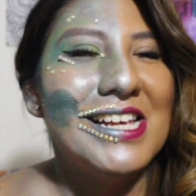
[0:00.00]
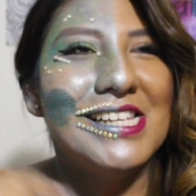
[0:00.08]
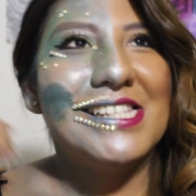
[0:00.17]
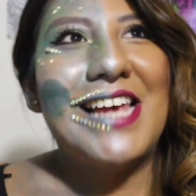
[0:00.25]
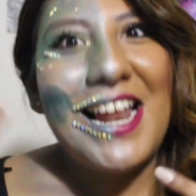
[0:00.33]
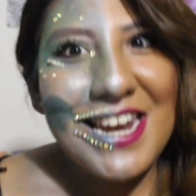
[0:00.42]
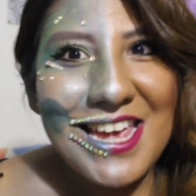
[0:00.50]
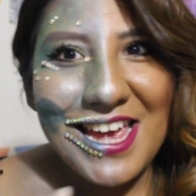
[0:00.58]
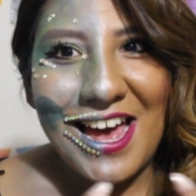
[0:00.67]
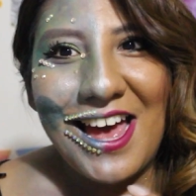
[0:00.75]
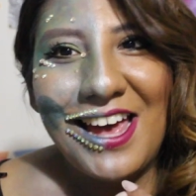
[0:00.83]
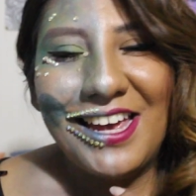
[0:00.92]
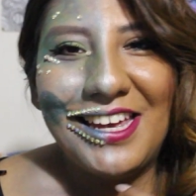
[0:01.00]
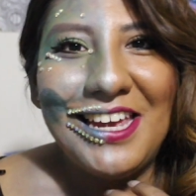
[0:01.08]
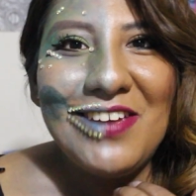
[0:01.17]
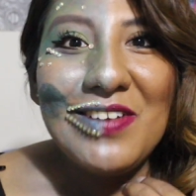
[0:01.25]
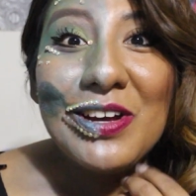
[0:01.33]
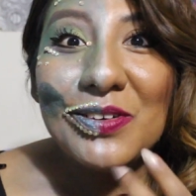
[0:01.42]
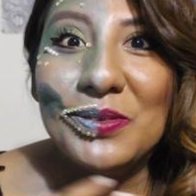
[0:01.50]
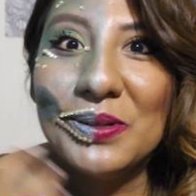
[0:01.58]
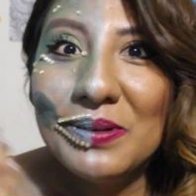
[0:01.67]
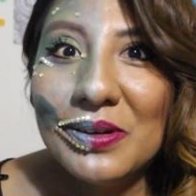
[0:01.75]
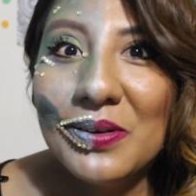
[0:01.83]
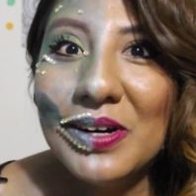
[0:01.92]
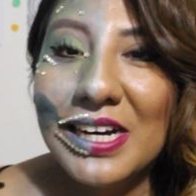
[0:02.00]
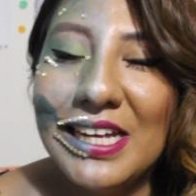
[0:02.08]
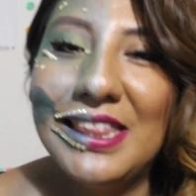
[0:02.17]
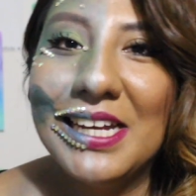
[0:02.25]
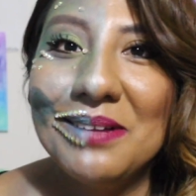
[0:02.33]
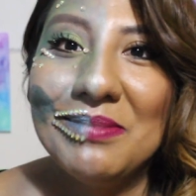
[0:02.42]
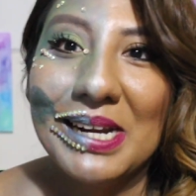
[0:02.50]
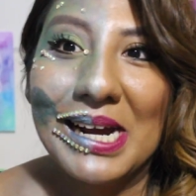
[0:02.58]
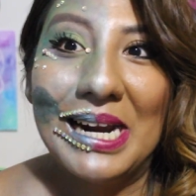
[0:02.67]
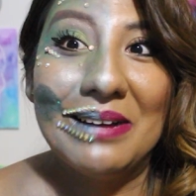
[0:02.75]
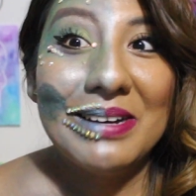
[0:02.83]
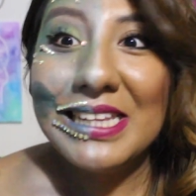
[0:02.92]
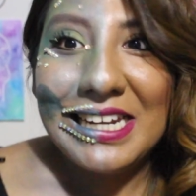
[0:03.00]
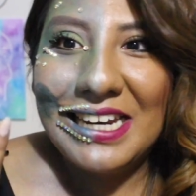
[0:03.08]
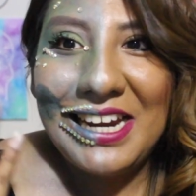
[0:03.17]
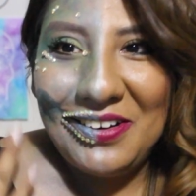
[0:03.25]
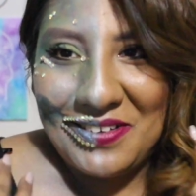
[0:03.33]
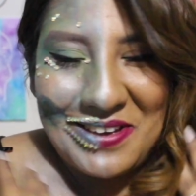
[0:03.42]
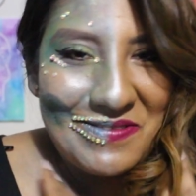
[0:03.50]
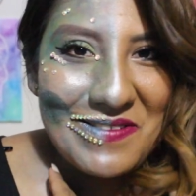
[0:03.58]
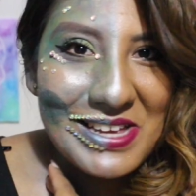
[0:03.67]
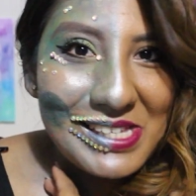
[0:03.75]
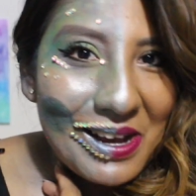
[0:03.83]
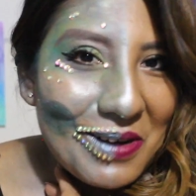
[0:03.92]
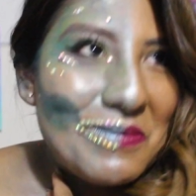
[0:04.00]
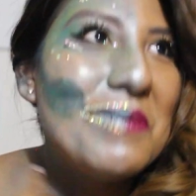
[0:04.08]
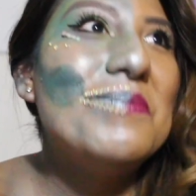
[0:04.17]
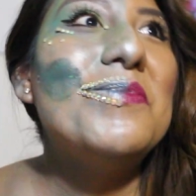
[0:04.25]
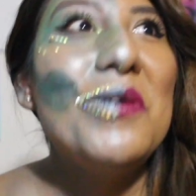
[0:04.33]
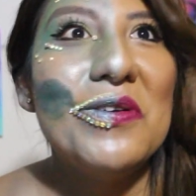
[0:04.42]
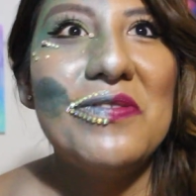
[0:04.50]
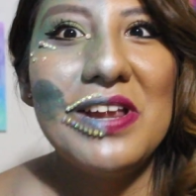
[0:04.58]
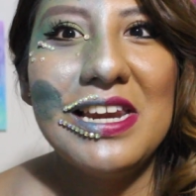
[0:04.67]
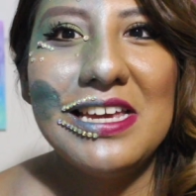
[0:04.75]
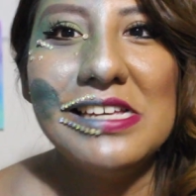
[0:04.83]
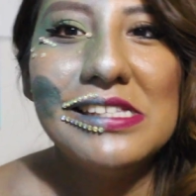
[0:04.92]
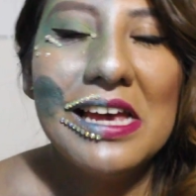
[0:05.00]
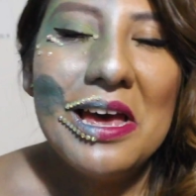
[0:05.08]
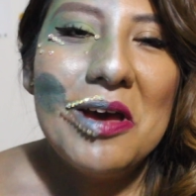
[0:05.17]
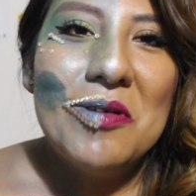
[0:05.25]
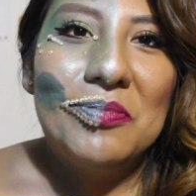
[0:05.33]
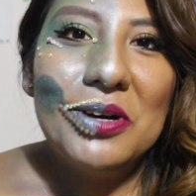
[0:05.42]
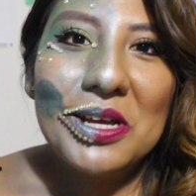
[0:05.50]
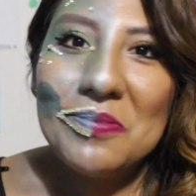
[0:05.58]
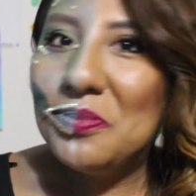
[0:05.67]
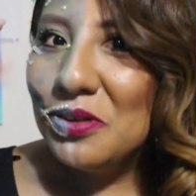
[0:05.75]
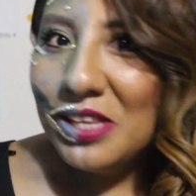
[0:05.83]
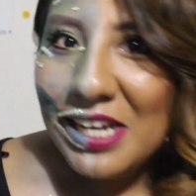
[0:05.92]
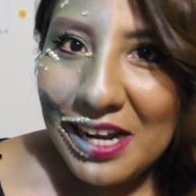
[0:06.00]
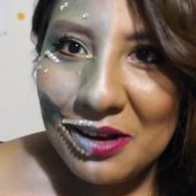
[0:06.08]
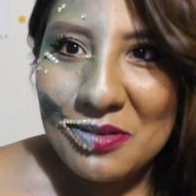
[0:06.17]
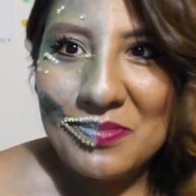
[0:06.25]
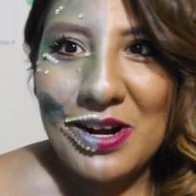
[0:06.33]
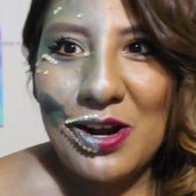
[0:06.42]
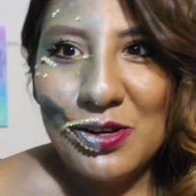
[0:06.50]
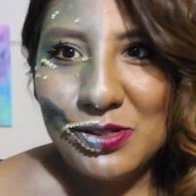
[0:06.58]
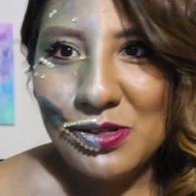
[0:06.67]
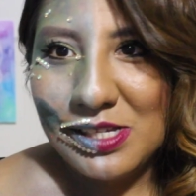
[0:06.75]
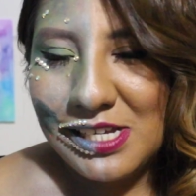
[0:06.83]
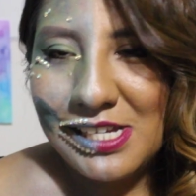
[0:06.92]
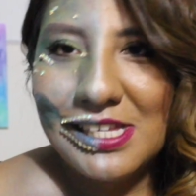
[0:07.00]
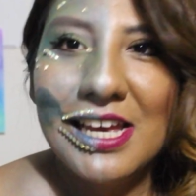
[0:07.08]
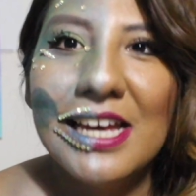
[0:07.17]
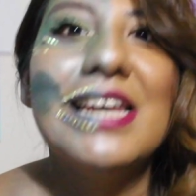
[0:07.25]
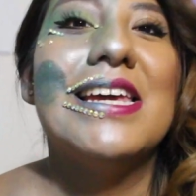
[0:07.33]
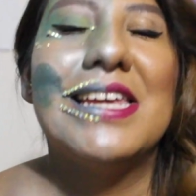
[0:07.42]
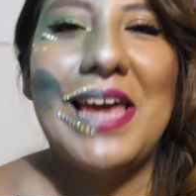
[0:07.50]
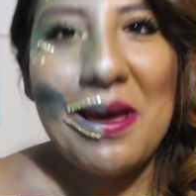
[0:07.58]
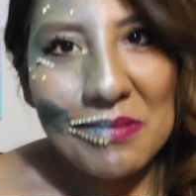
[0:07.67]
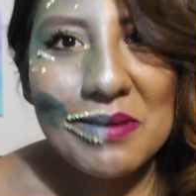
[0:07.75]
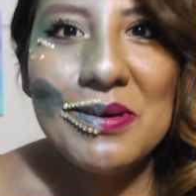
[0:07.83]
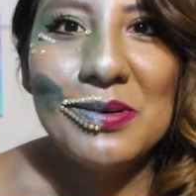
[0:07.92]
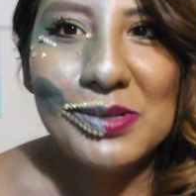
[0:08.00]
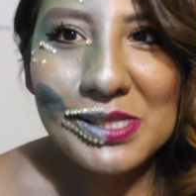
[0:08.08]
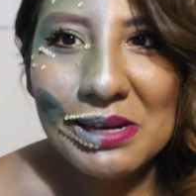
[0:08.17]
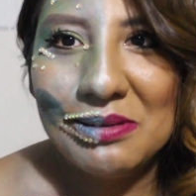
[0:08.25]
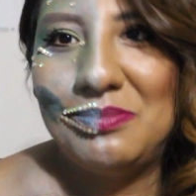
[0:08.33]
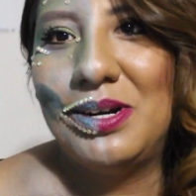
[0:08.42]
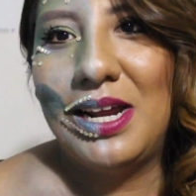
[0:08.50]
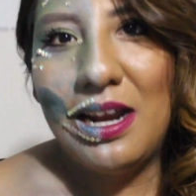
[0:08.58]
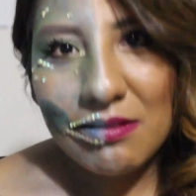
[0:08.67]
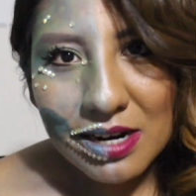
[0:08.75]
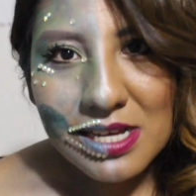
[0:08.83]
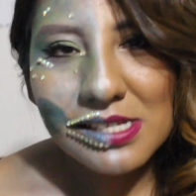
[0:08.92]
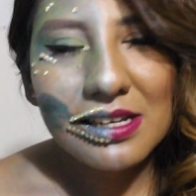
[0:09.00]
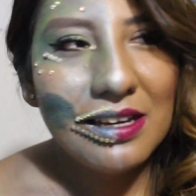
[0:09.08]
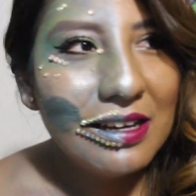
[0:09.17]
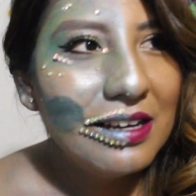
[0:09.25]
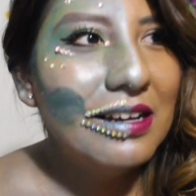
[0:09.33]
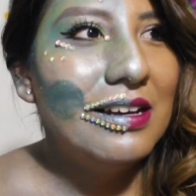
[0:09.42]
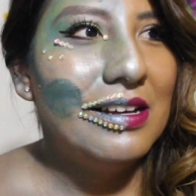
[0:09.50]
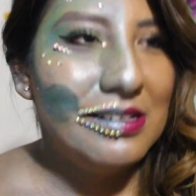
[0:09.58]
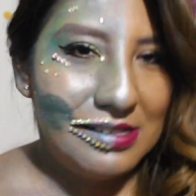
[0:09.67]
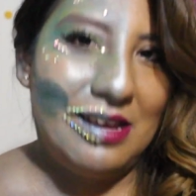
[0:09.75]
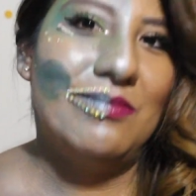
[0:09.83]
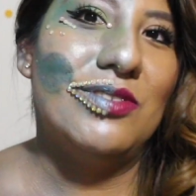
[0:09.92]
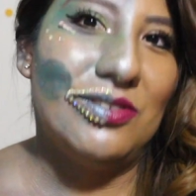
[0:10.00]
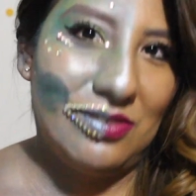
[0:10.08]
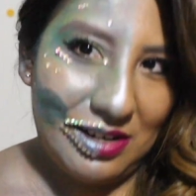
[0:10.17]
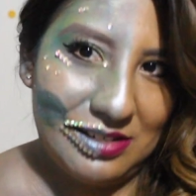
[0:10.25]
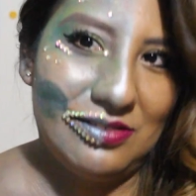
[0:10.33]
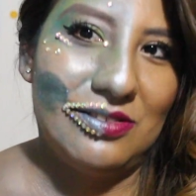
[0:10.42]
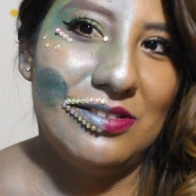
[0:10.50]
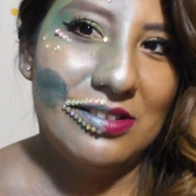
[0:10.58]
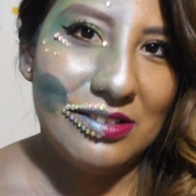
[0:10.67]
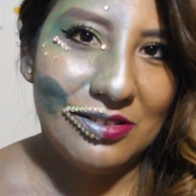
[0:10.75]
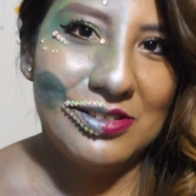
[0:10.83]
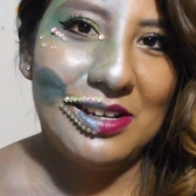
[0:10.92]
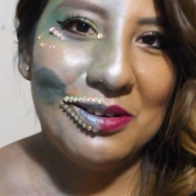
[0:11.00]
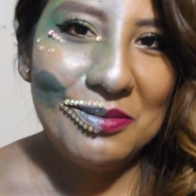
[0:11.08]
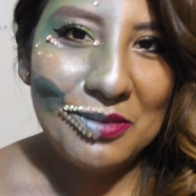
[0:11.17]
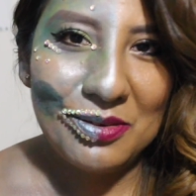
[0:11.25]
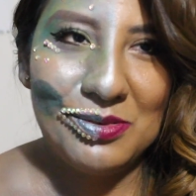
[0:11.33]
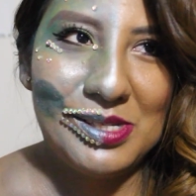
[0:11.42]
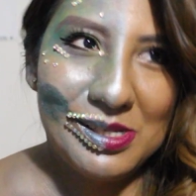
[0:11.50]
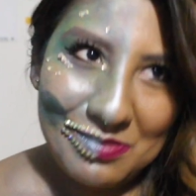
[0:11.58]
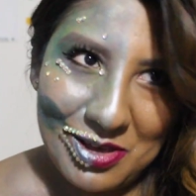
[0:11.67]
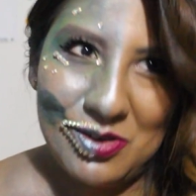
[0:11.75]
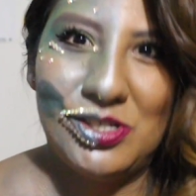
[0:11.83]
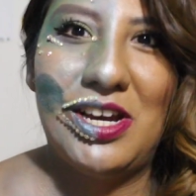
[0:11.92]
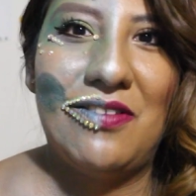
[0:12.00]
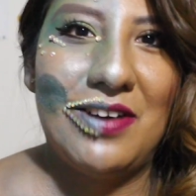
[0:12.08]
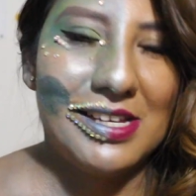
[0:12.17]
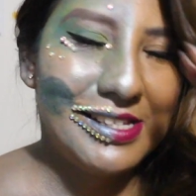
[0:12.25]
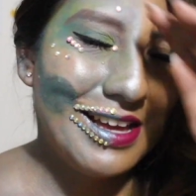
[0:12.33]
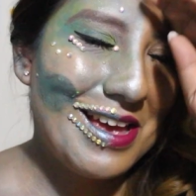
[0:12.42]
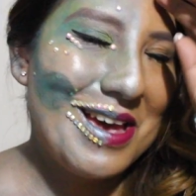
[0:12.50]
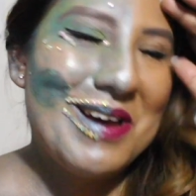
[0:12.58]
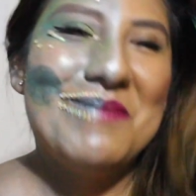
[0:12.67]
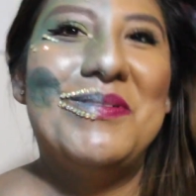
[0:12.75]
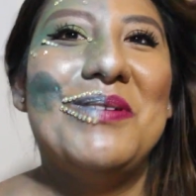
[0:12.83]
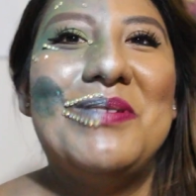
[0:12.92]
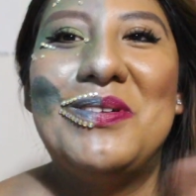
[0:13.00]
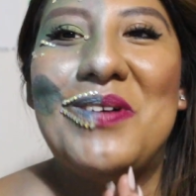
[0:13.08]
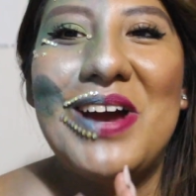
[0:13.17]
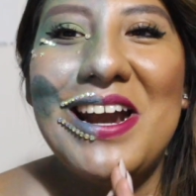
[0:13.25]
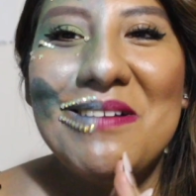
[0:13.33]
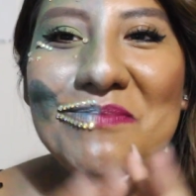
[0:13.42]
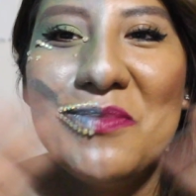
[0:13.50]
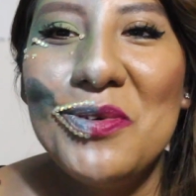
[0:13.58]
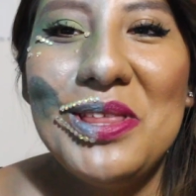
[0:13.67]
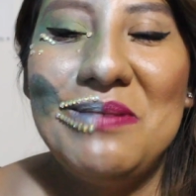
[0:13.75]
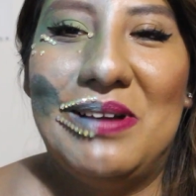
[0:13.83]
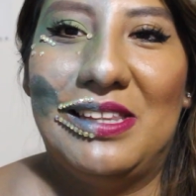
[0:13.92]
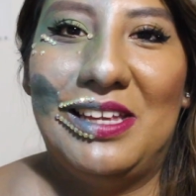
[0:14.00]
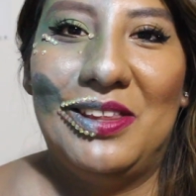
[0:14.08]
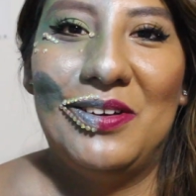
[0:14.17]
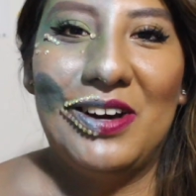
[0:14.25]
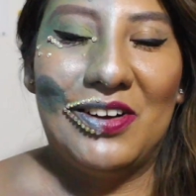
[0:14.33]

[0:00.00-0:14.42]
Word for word: salía y me encontraba con gente que me regalaba dinero y a mí me hacía como muy feliz porque podía ir a comprar los dulces que a mí me gustaban porque la verdad es que, seamos honestos, nos dan como dulces medio chafas pero bueno, era muy divertido